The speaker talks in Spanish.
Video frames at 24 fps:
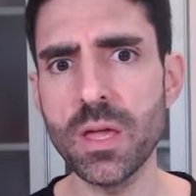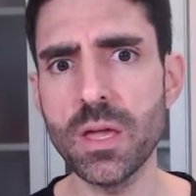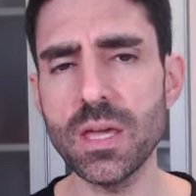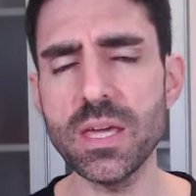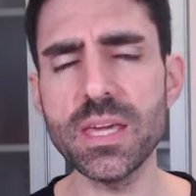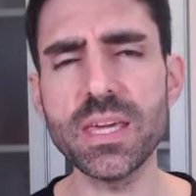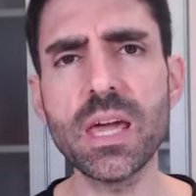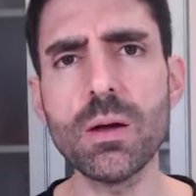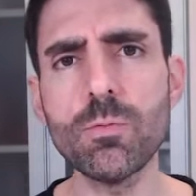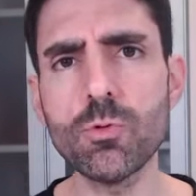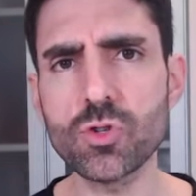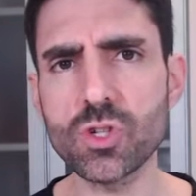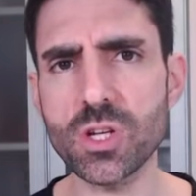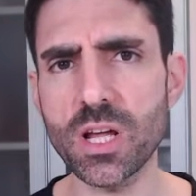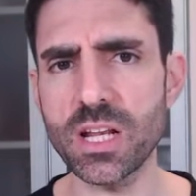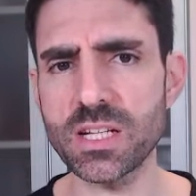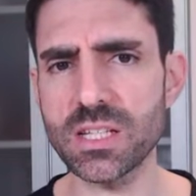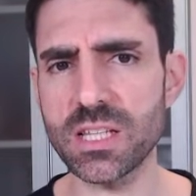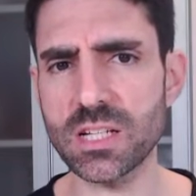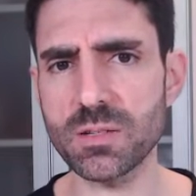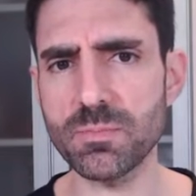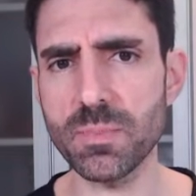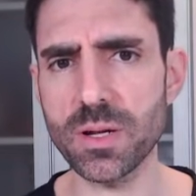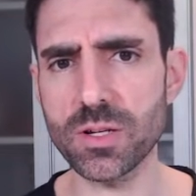¿Y qué buscan
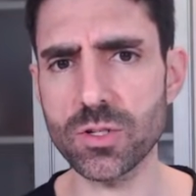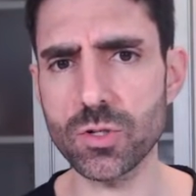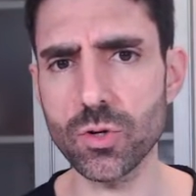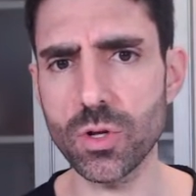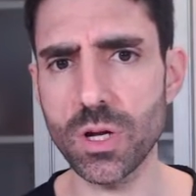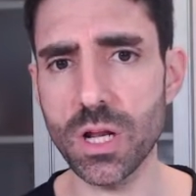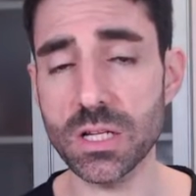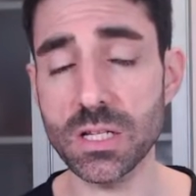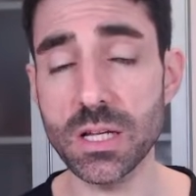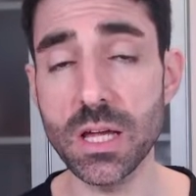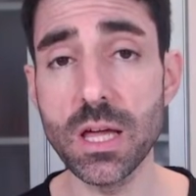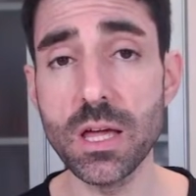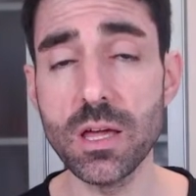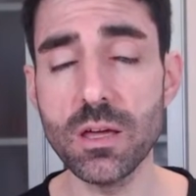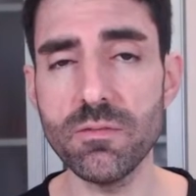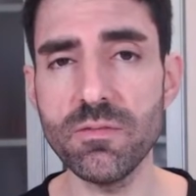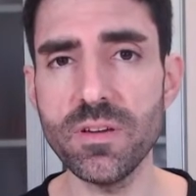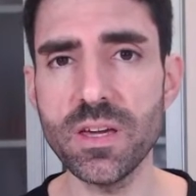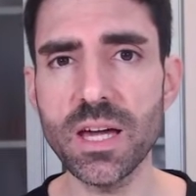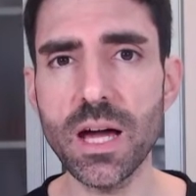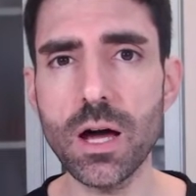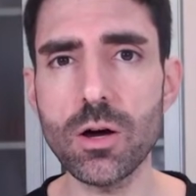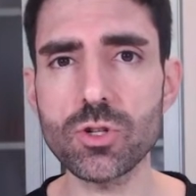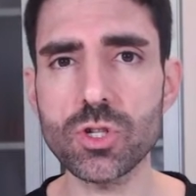estas personas?
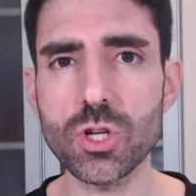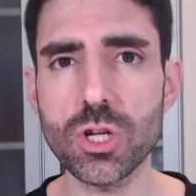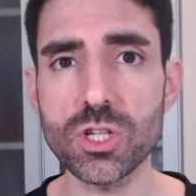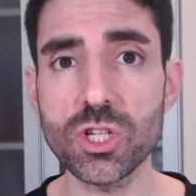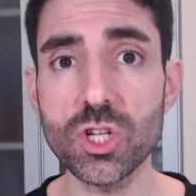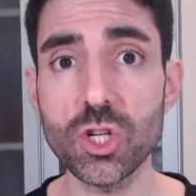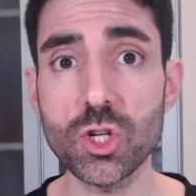Fijaos, si